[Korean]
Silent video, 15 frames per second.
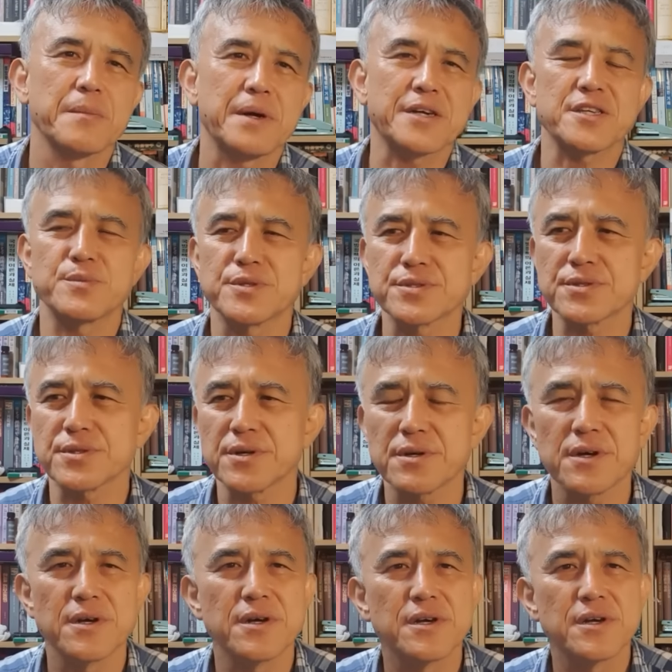
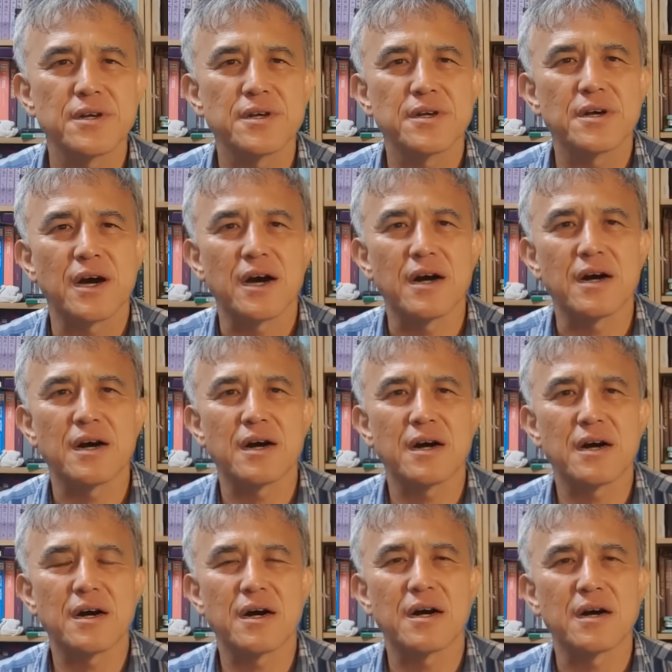바뀌면서
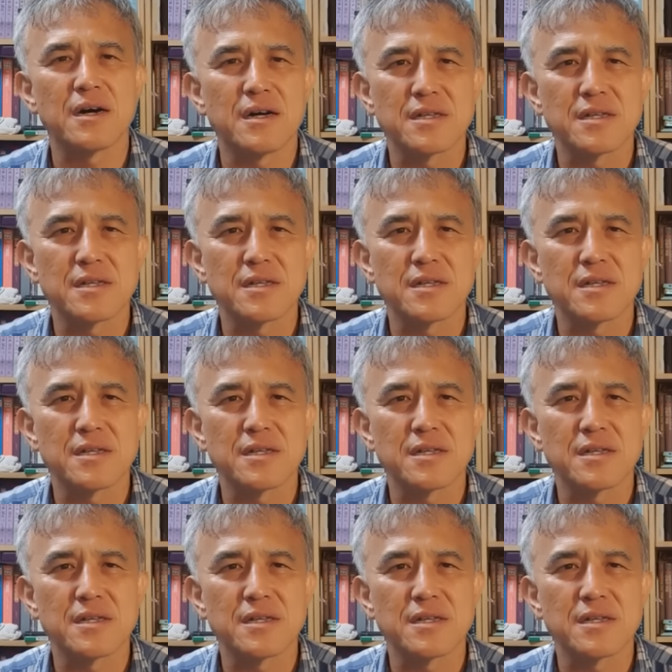아